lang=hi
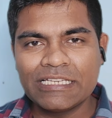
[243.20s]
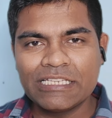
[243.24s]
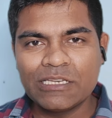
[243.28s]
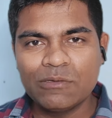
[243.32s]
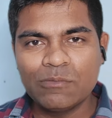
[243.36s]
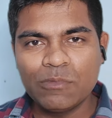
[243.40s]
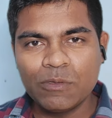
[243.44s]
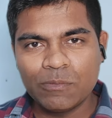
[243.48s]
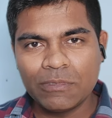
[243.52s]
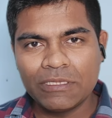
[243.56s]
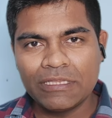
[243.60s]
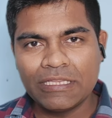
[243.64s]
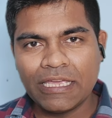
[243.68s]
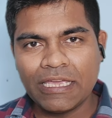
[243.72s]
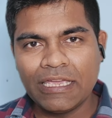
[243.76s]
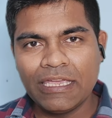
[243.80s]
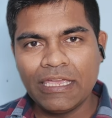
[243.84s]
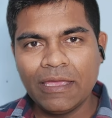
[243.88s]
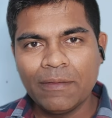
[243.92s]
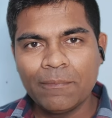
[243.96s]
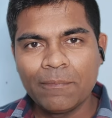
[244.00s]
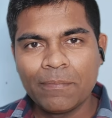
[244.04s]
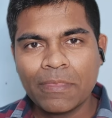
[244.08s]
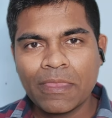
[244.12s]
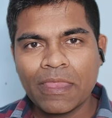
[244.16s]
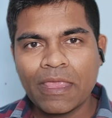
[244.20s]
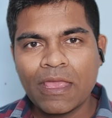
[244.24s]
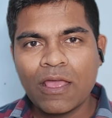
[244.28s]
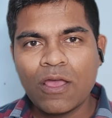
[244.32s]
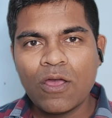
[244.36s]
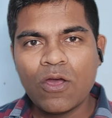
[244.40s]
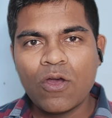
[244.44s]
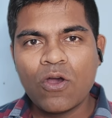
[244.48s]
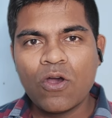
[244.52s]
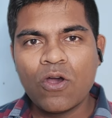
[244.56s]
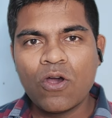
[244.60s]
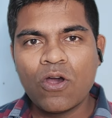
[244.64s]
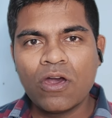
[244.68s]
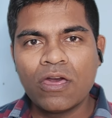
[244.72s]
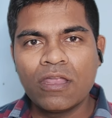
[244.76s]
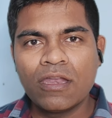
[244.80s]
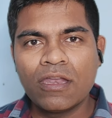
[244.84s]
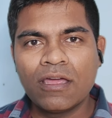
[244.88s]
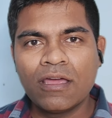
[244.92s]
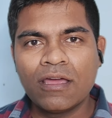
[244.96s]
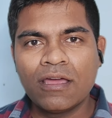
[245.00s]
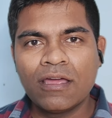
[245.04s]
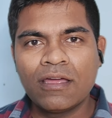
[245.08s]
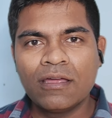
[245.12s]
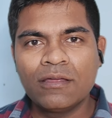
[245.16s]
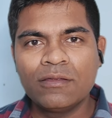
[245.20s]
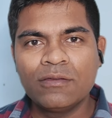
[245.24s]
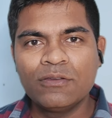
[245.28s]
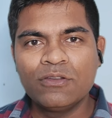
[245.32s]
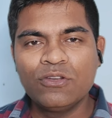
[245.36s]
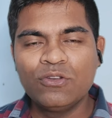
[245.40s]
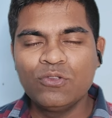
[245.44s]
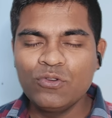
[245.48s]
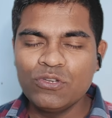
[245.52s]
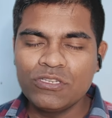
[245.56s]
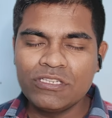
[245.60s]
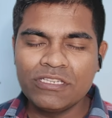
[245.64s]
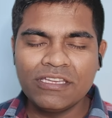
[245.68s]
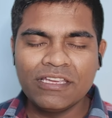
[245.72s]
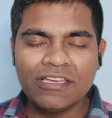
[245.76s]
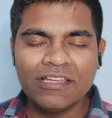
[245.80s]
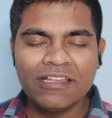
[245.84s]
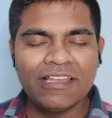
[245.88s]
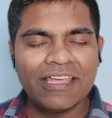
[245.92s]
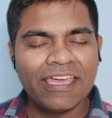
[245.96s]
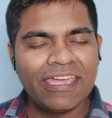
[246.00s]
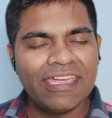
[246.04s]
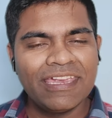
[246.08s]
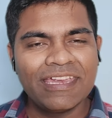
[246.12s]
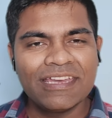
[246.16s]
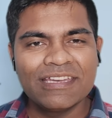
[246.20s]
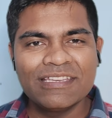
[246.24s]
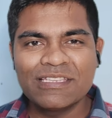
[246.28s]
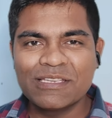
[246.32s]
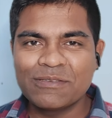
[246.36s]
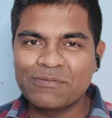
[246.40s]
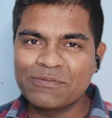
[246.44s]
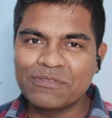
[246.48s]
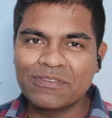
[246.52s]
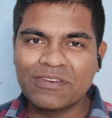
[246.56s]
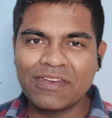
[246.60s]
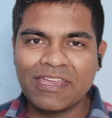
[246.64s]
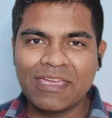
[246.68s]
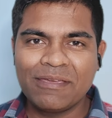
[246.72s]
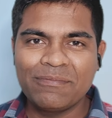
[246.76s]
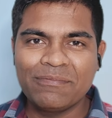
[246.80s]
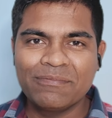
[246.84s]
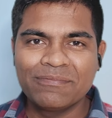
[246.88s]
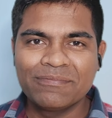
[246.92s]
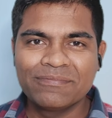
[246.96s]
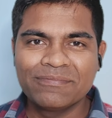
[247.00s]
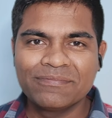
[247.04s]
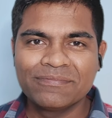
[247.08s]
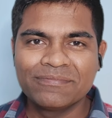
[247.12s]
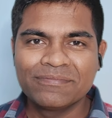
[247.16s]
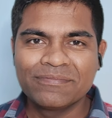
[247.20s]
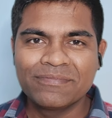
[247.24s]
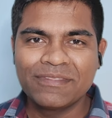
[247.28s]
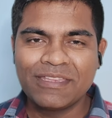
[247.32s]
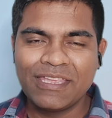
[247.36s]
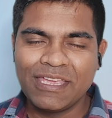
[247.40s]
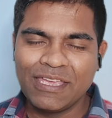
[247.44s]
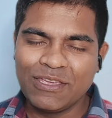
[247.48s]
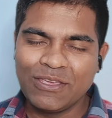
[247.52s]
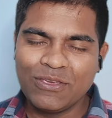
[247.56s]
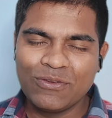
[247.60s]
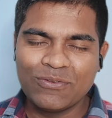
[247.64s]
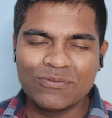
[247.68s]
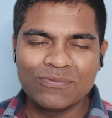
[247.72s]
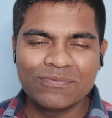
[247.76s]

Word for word: सेक्शन में बताइए और डू शेयर लाइक एंड सब्सक्राइब थैंक